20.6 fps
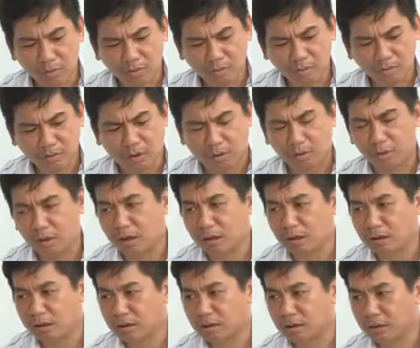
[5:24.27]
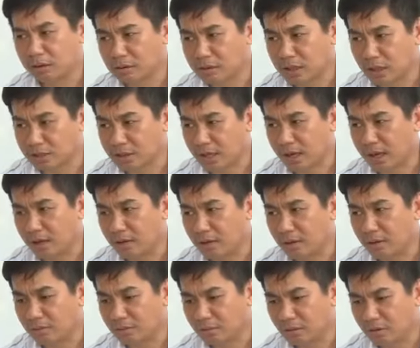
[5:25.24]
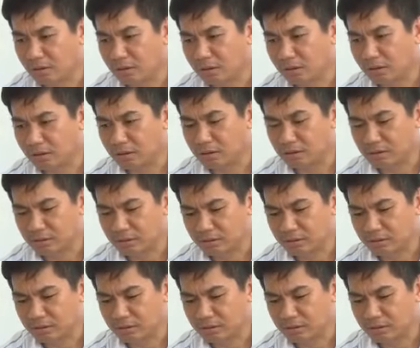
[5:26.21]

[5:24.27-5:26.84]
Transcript: lúa mình trổ lên nó, nó sạch sẽ nó không có